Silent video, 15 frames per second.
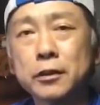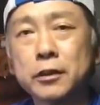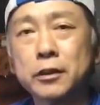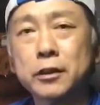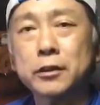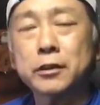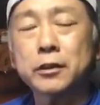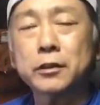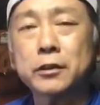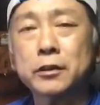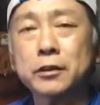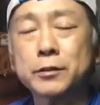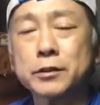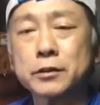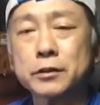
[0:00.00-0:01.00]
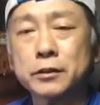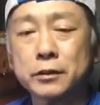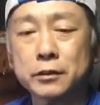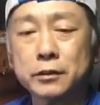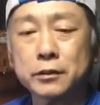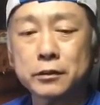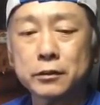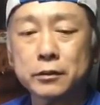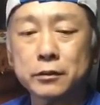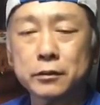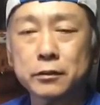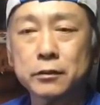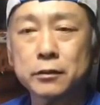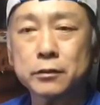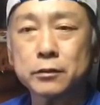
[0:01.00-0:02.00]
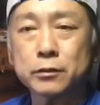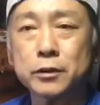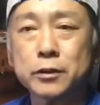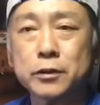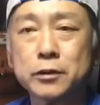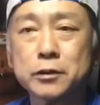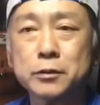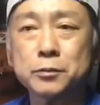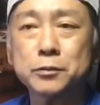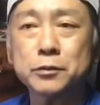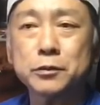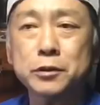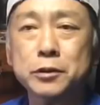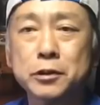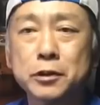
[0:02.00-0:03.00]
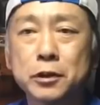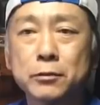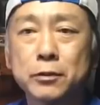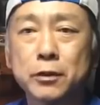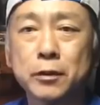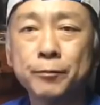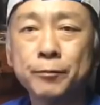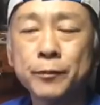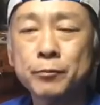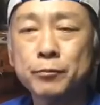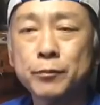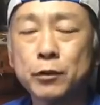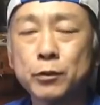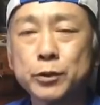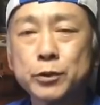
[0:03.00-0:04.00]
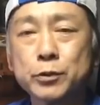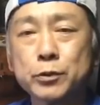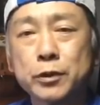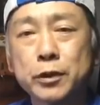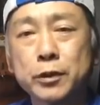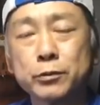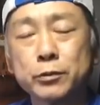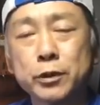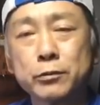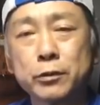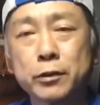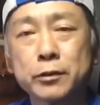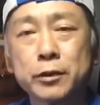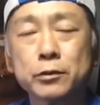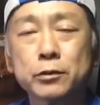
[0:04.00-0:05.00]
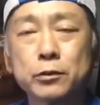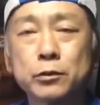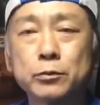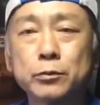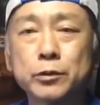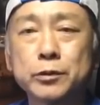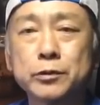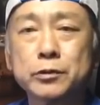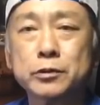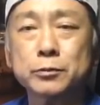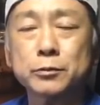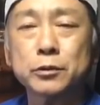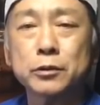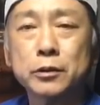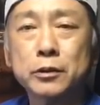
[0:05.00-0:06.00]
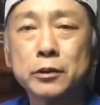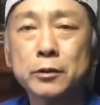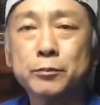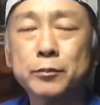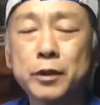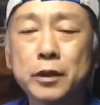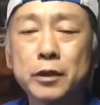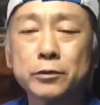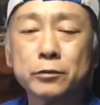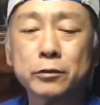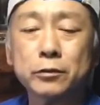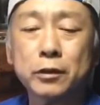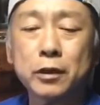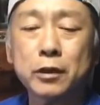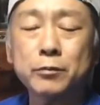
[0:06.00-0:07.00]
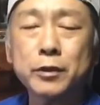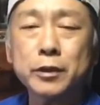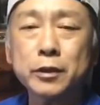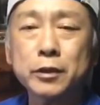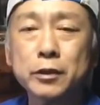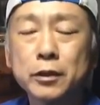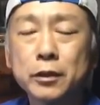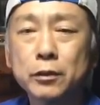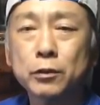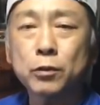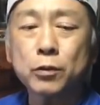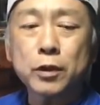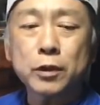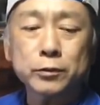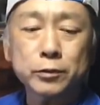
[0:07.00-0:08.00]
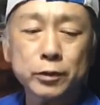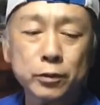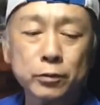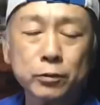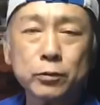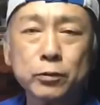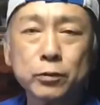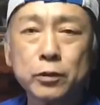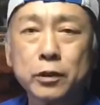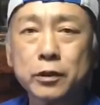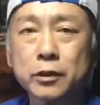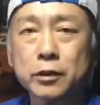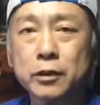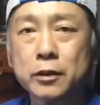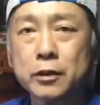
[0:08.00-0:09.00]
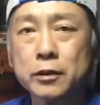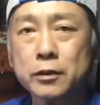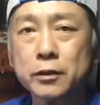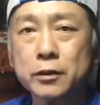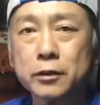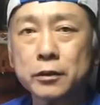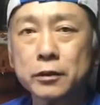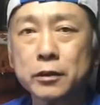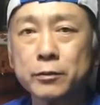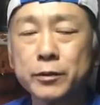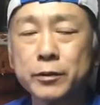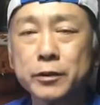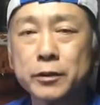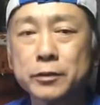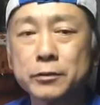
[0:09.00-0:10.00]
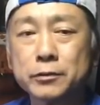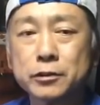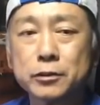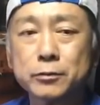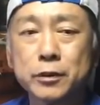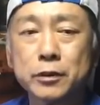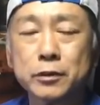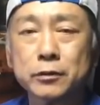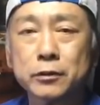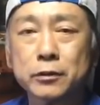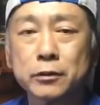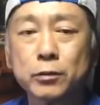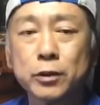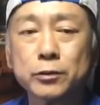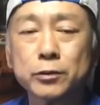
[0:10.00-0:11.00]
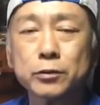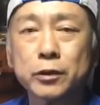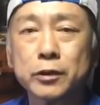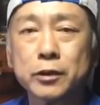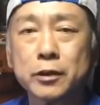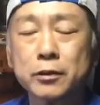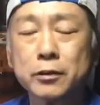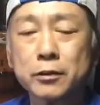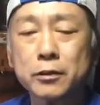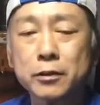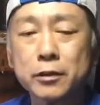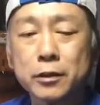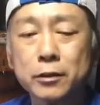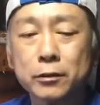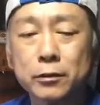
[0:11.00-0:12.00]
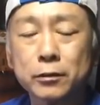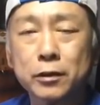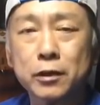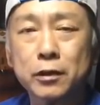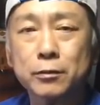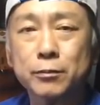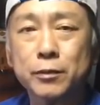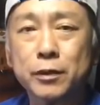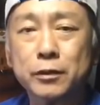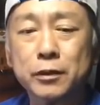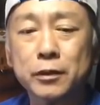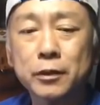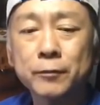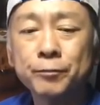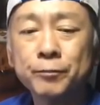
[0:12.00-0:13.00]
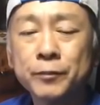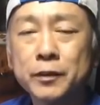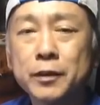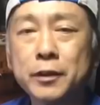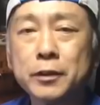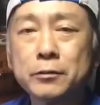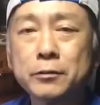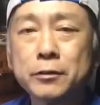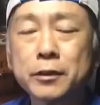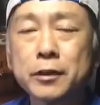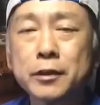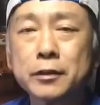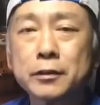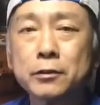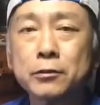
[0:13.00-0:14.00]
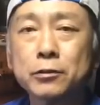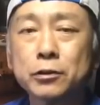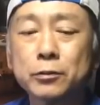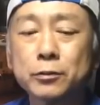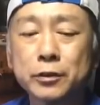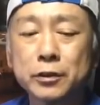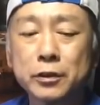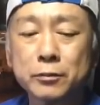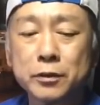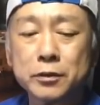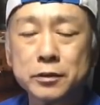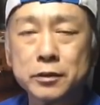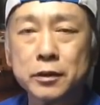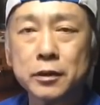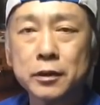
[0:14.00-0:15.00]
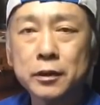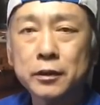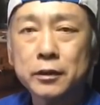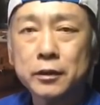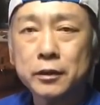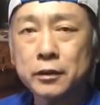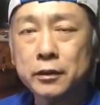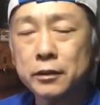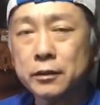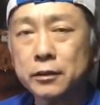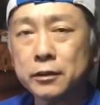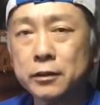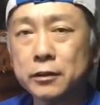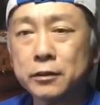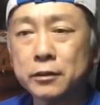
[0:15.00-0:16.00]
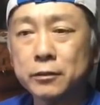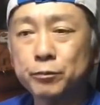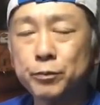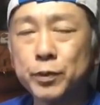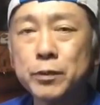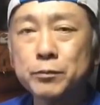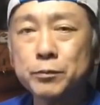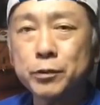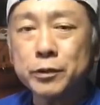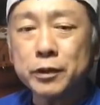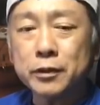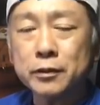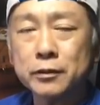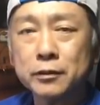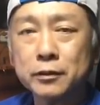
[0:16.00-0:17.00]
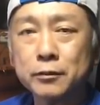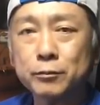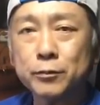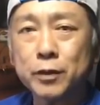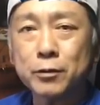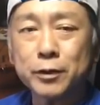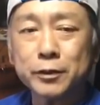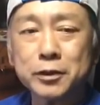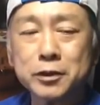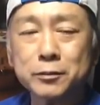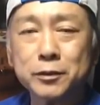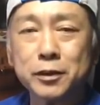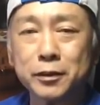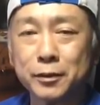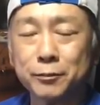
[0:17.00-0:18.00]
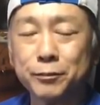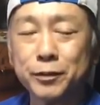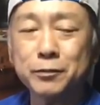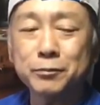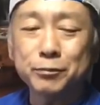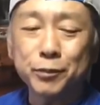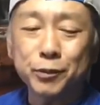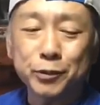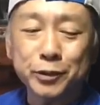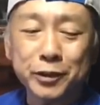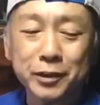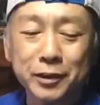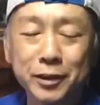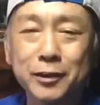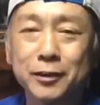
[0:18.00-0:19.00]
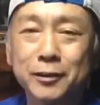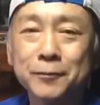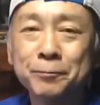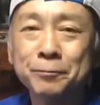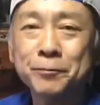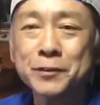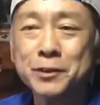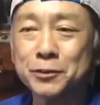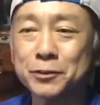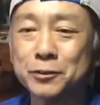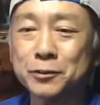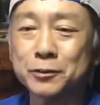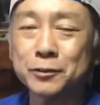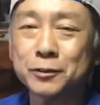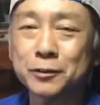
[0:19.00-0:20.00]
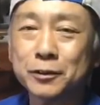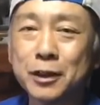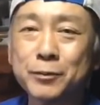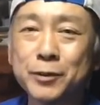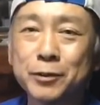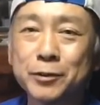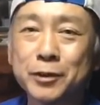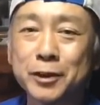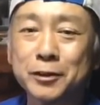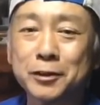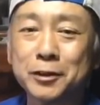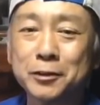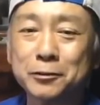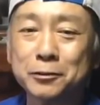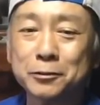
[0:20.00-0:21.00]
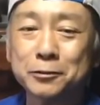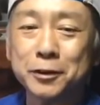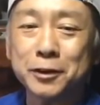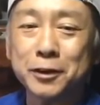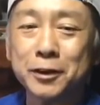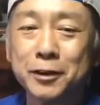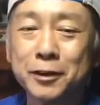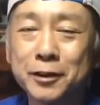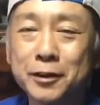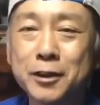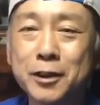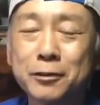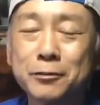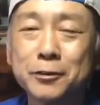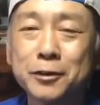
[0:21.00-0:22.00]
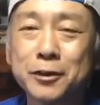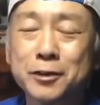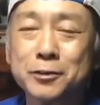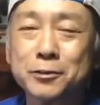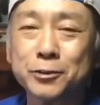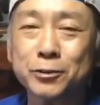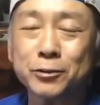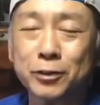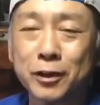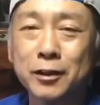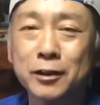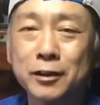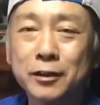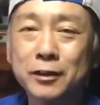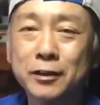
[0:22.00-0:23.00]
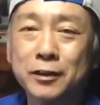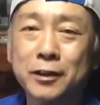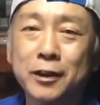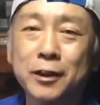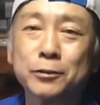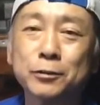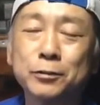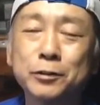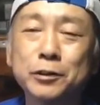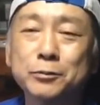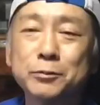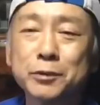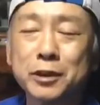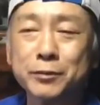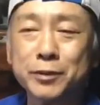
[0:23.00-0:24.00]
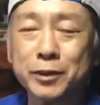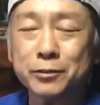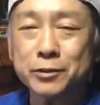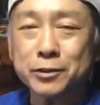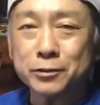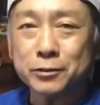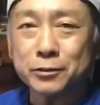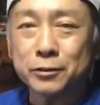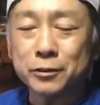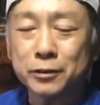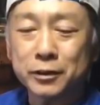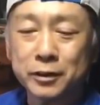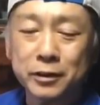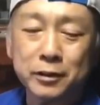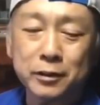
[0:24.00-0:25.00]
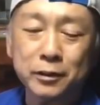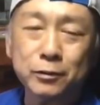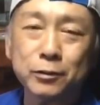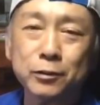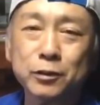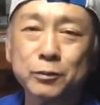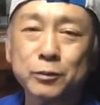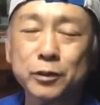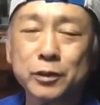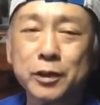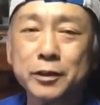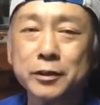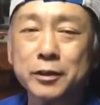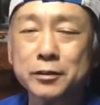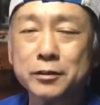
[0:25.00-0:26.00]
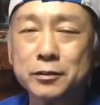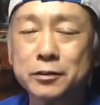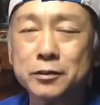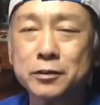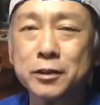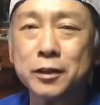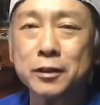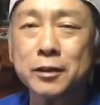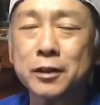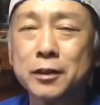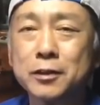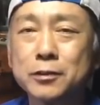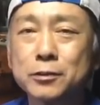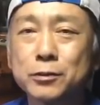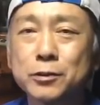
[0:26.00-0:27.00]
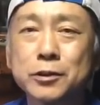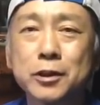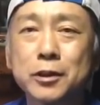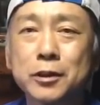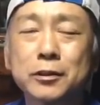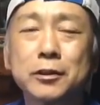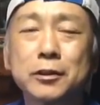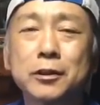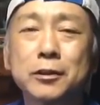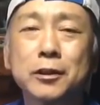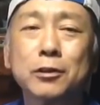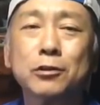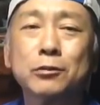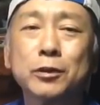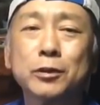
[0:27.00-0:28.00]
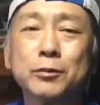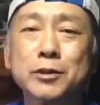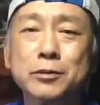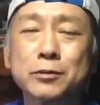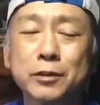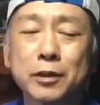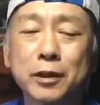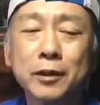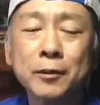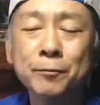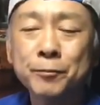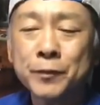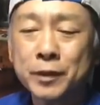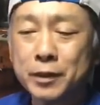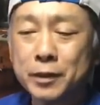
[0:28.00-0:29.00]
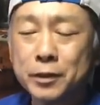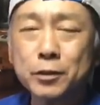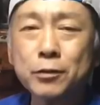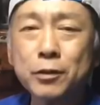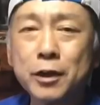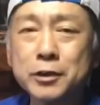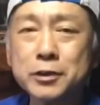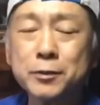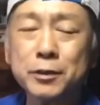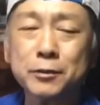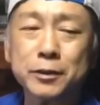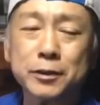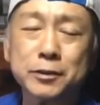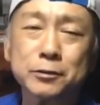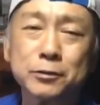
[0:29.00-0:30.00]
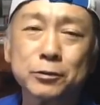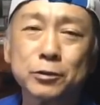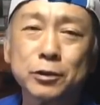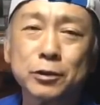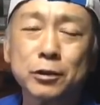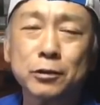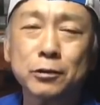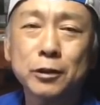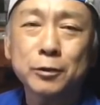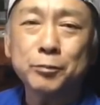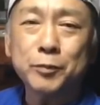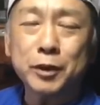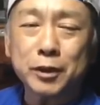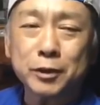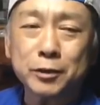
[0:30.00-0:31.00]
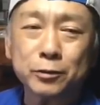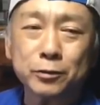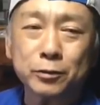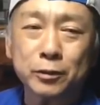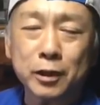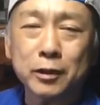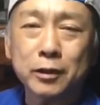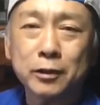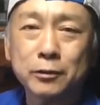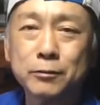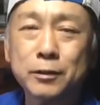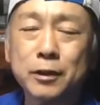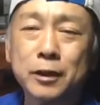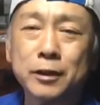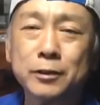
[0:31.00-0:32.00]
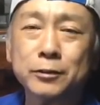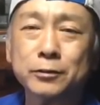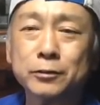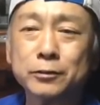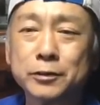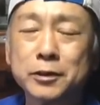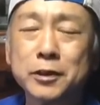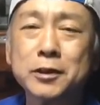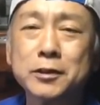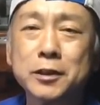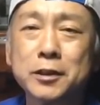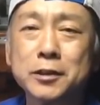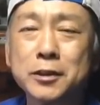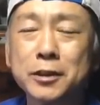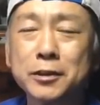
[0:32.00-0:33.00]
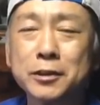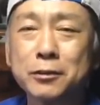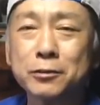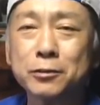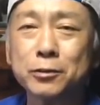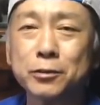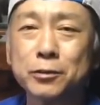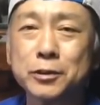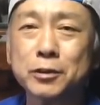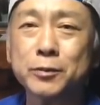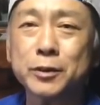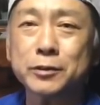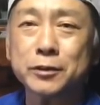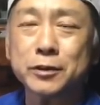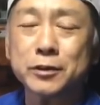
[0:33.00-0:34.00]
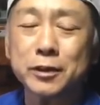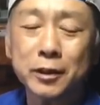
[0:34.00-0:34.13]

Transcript: えー、いただいてます、えー、そんなに自分自身では、まあ、面白い内容なのかなと思いつつも、まあ、あの、あまり他の人がやらない、カメラ系 YouTuber は他の人がやらないテーマでできるだけやっていこうと思ってますし、えー、貧乏人まあ私みたいな貧乏人が、そのカメラをやっていく上で役に立つこととか、えー、あとフィルムカメラの情報、えー、こういうのも来年次継続してやっていきたいと思いますので、えー、今日初めて私の動画を見た人とかは、あの、ぜひぜひチャンネル登録してお待ちくださ